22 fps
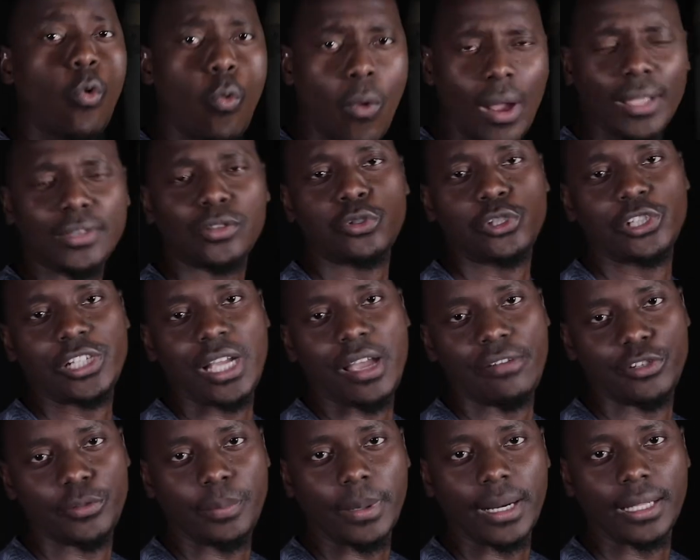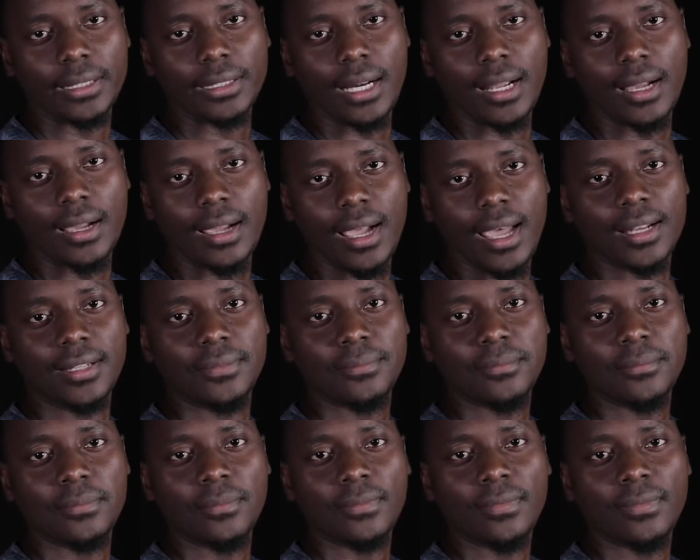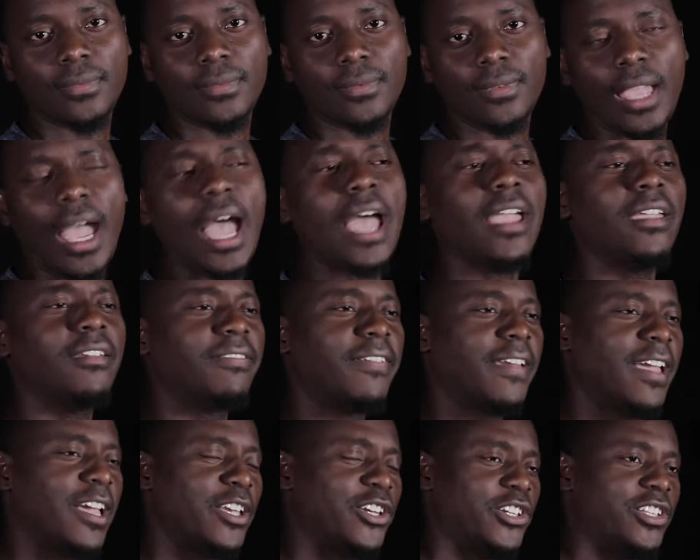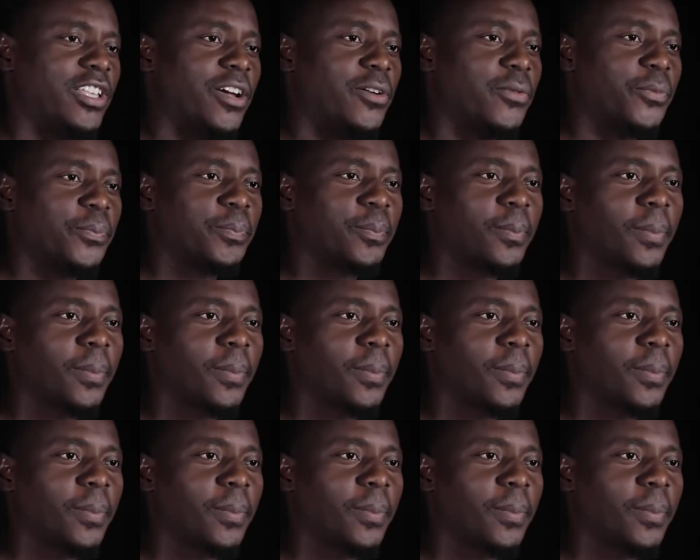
quatro chaves para trancar. Aí vem a questão: